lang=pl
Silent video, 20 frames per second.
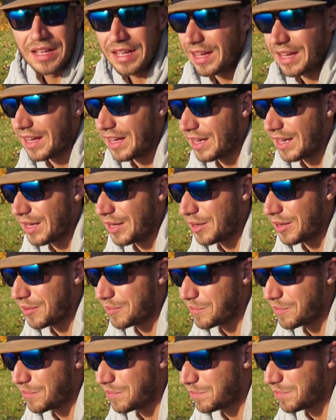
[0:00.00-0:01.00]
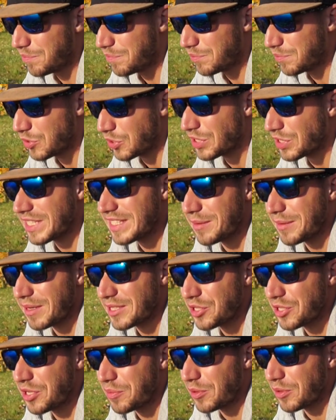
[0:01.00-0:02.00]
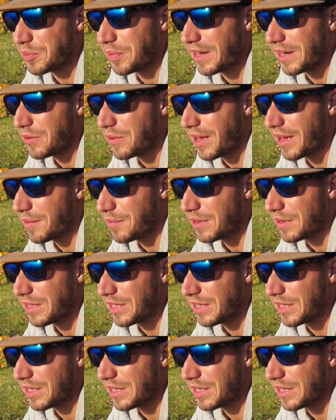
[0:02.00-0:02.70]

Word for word: E, troszkę za bardzo się podpaliłem